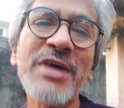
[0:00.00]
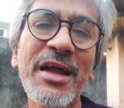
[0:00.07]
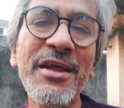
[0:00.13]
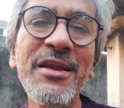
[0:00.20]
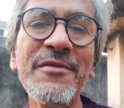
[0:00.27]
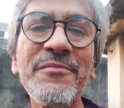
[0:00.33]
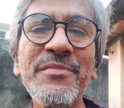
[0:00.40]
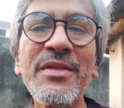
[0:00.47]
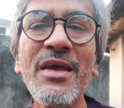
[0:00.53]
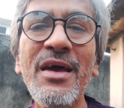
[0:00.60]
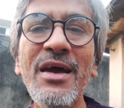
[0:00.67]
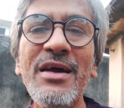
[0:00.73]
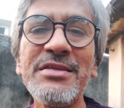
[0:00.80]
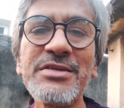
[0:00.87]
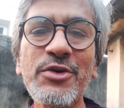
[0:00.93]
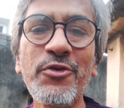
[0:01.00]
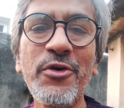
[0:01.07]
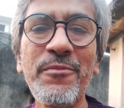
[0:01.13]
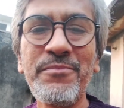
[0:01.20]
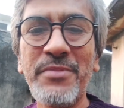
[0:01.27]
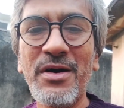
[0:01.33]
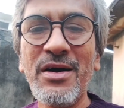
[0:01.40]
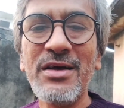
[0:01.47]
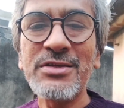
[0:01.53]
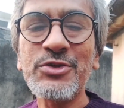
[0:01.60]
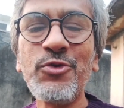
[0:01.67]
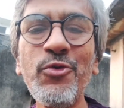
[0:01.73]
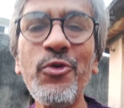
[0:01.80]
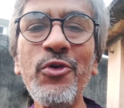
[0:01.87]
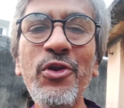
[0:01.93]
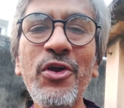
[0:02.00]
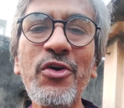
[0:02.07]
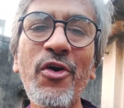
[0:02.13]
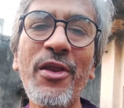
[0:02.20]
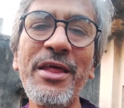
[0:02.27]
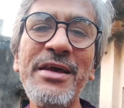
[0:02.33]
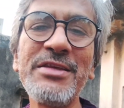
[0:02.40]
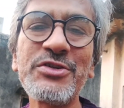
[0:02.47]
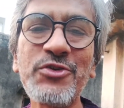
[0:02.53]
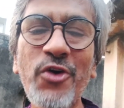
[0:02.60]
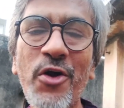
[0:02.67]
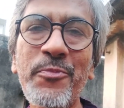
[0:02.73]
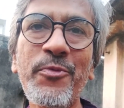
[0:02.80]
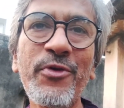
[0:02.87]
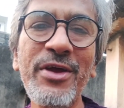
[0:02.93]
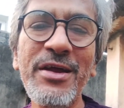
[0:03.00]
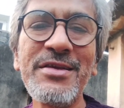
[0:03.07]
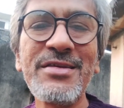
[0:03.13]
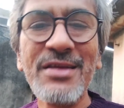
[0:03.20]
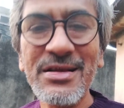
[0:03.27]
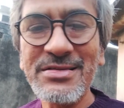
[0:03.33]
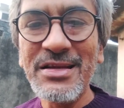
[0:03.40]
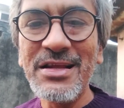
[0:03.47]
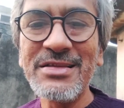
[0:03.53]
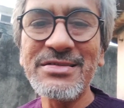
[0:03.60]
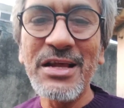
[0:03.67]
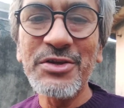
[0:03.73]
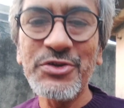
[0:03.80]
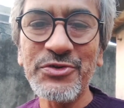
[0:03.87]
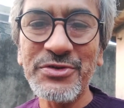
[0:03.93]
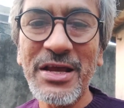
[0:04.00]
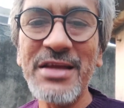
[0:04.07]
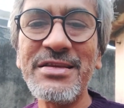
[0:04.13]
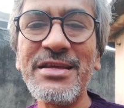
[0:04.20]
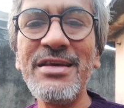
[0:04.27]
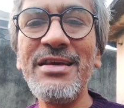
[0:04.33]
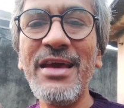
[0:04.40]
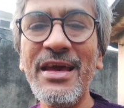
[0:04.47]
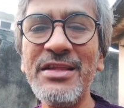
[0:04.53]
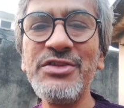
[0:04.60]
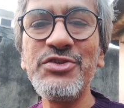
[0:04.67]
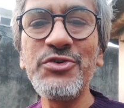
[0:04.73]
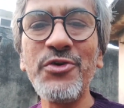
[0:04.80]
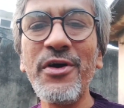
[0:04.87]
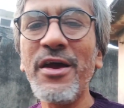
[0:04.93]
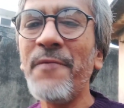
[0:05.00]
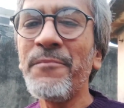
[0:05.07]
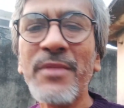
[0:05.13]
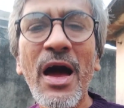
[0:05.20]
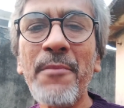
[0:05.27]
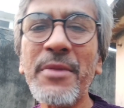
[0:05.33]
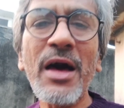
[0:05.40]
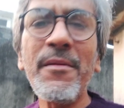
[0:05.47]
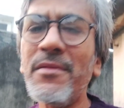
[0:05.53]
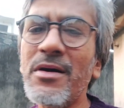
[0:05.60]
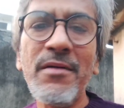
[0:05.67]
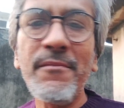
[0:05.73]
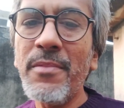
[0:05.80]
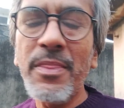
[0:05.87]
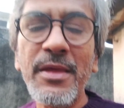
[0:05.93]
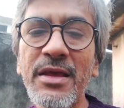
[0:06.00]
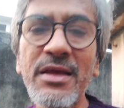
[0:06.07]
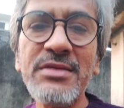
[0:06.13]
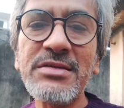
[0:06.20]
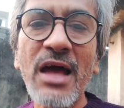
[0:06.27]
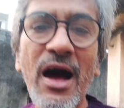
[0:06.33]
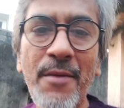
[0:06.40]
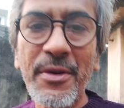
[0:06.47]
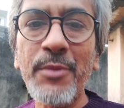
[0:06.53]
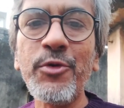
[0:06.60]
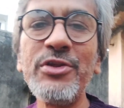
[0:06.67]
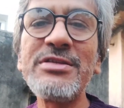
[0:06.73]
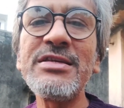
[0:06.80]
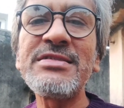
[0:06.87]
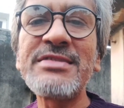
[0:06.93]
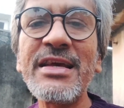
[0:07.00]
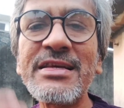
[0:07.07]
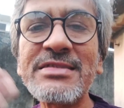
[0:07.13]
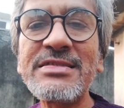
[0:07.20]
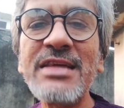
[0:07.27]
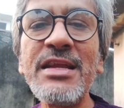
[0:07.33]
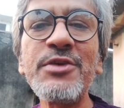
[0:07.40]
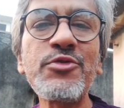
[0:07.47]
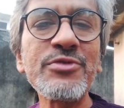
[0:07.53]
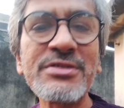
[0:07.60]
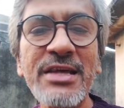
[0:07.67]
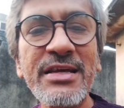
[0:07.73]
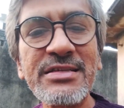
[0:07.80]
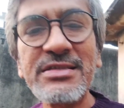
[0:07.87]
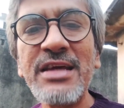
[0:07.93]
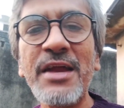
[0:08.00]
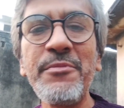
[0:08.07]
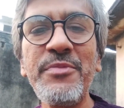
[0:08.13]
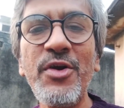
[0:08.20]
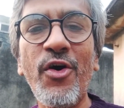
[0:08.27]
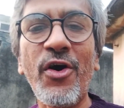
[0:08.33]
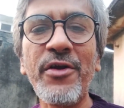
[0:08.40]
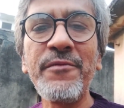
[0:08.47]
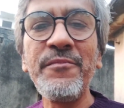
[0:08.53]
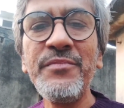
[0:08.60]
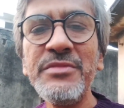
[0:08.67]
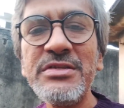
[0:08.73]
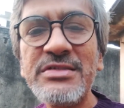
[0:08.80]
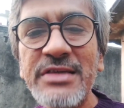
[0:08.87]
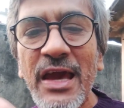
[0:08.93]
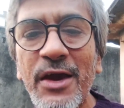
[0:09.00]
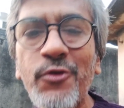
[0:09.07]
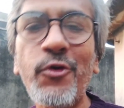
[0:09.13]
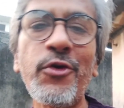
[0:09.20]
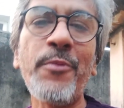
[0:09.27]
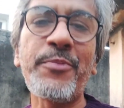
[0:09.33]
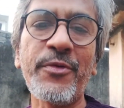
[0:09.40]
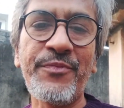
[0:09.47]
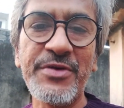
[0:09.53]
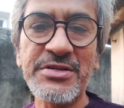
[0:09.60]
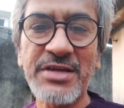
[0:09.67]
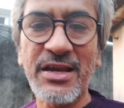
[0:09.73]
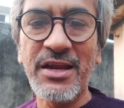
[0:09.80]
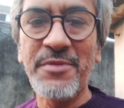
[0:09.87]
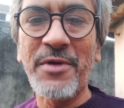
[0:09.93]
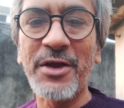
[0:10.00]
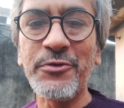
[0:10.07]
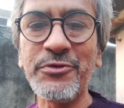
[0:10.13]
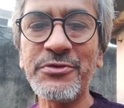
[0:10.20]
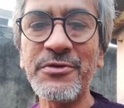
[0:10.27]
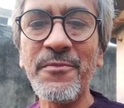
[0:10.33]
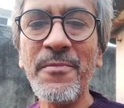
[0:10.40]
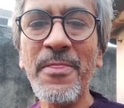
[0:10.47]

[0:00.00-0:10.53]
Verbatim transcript: তো জানেন যে কোনো স্কুল কলেজ কর্পোরেট রেসিডেন্সিয়াল সোসাইটি এনজিও আমরা আমরা বলছি সিক্সটিন টু সিক্সটি অ্যান্ড বিয়ন্ড যে কোনো প্রফেশনের মানুষ